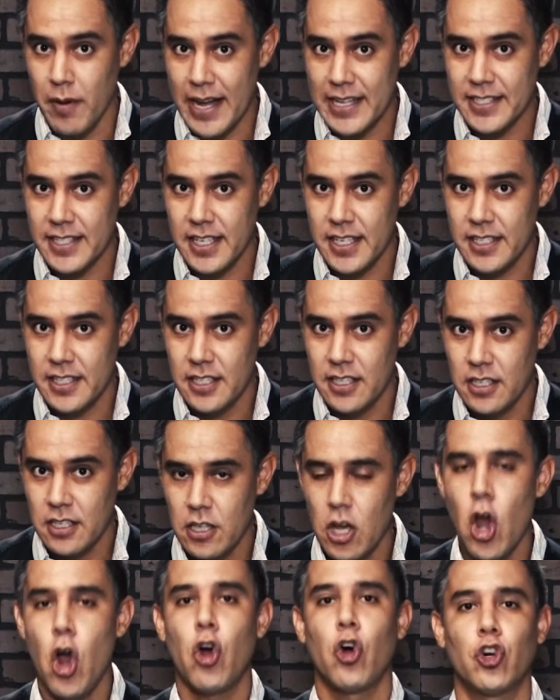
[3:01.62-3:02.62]
Vázquez,
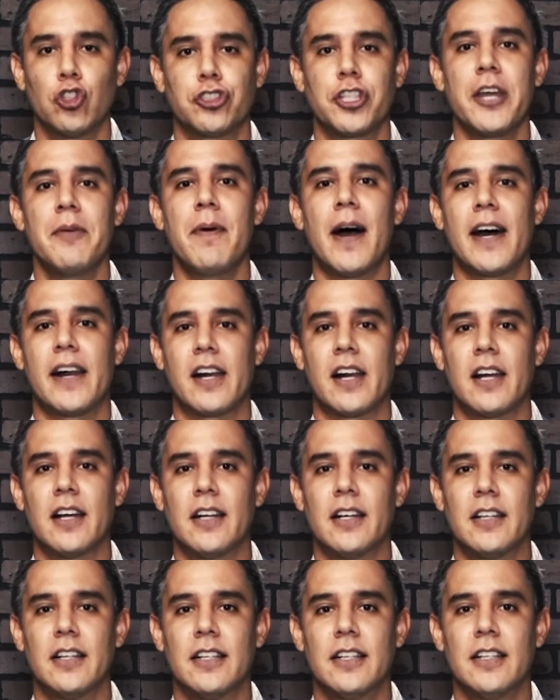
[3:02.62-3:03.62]
José Ibarra.
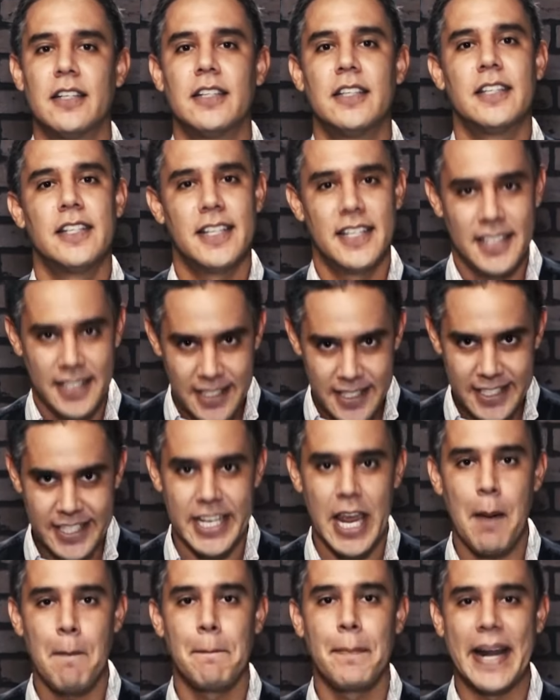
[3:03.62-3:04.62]

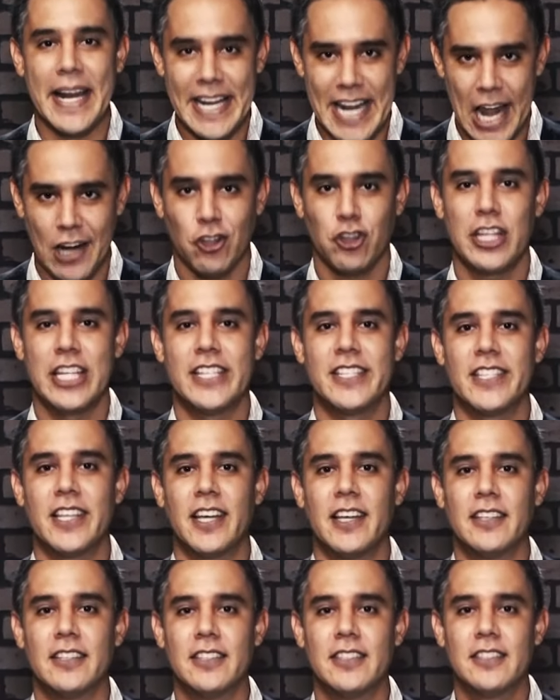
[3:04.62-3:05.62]
Siempre en la
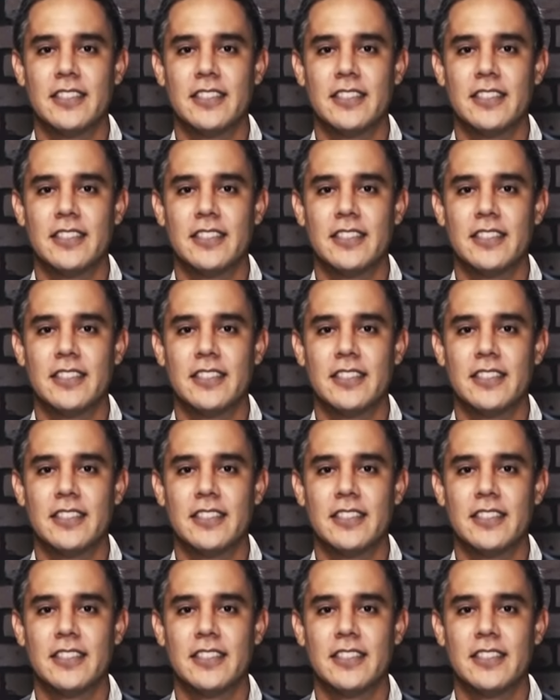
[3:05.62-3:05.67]
noticia.